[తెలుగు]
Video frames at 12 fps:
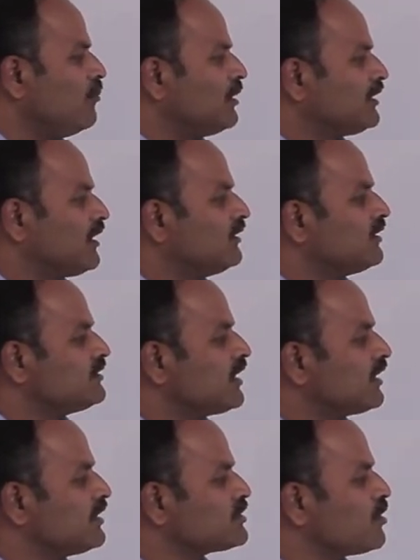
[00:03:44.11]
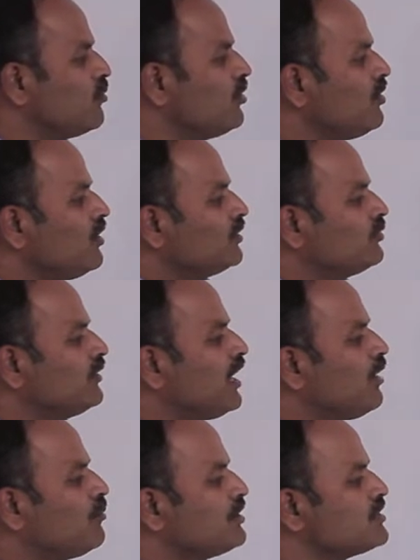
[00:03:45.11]
పత్రరంధ్ర సంక్లిష్టము
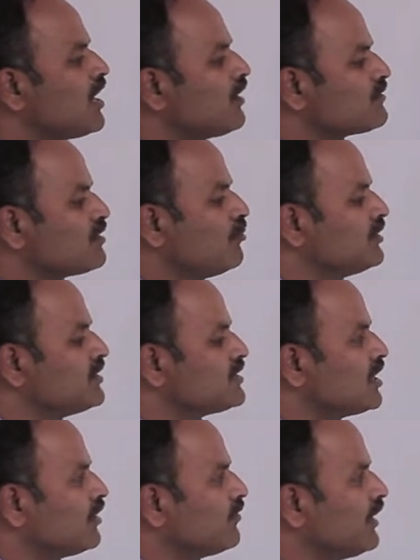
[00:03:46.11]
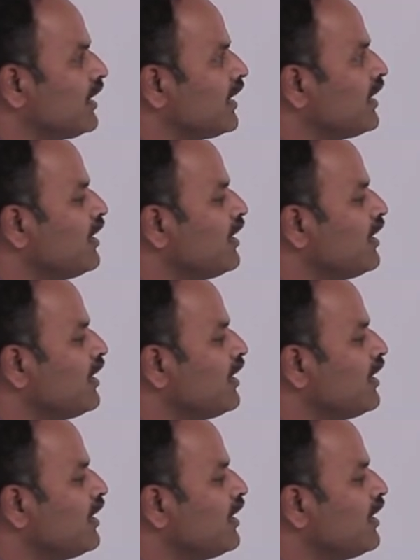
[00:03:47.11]
ద్విదళ బీజాలకు సంబంధించినటువంటి